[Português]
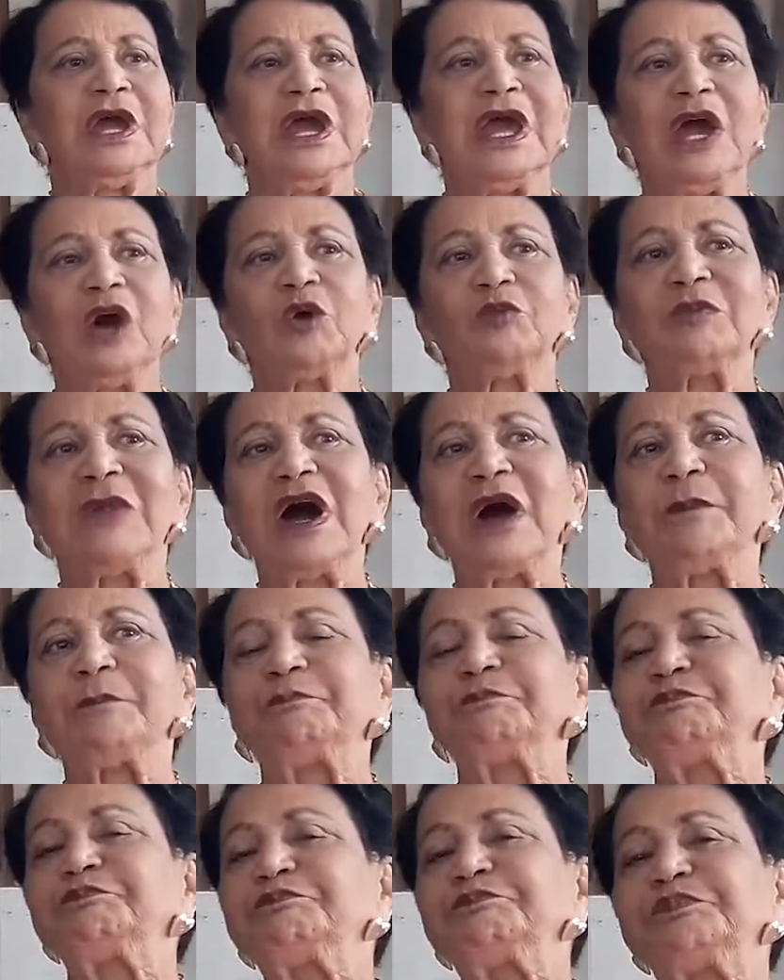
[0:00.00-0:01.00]
é
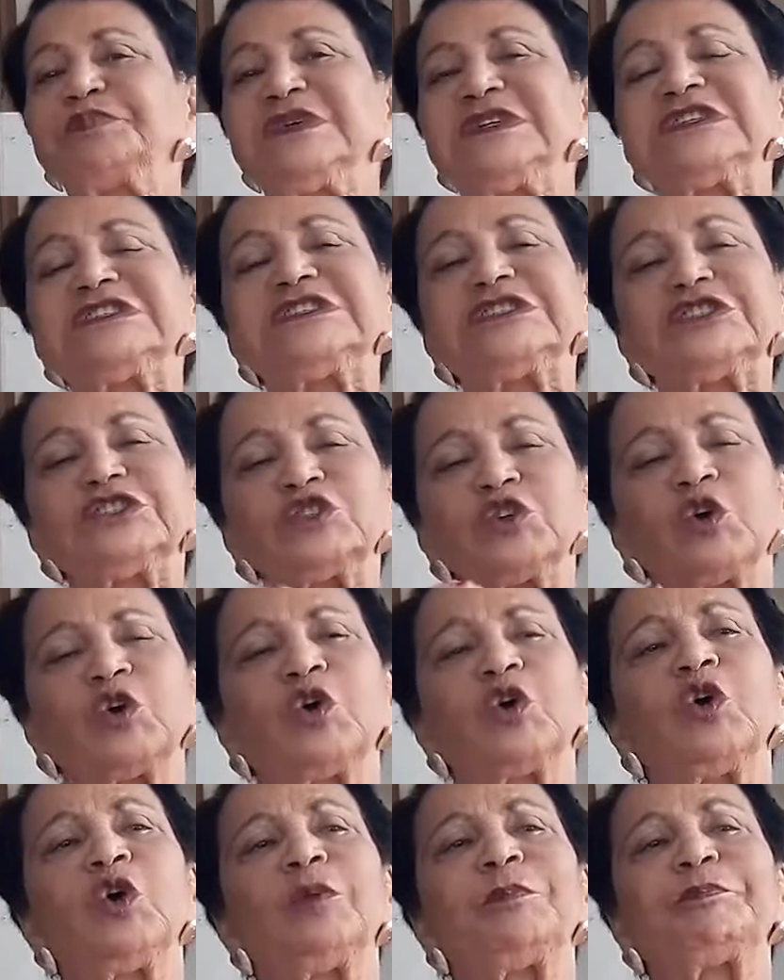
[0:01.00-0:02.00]
uma
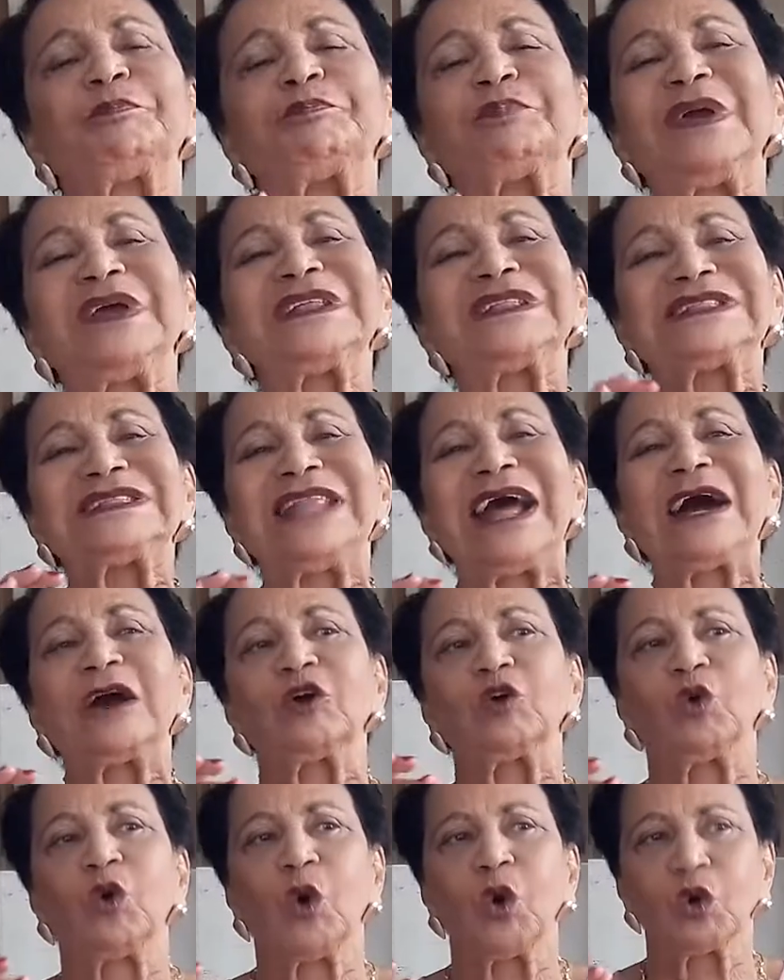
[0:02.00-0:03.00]

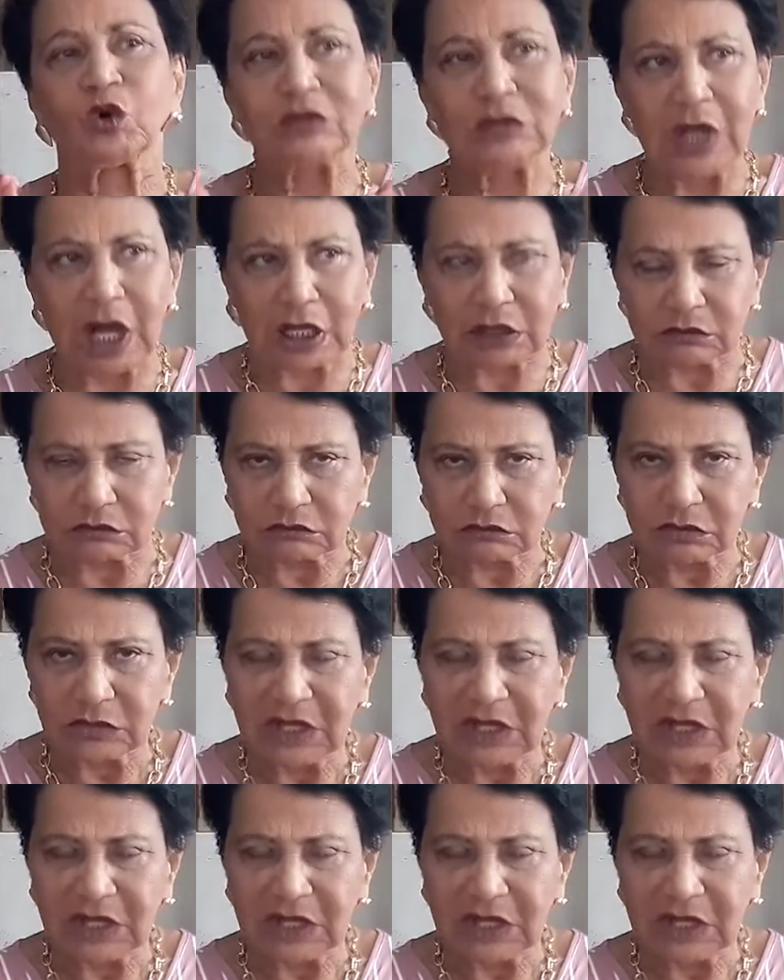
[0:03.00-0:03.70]
psicopedagoga.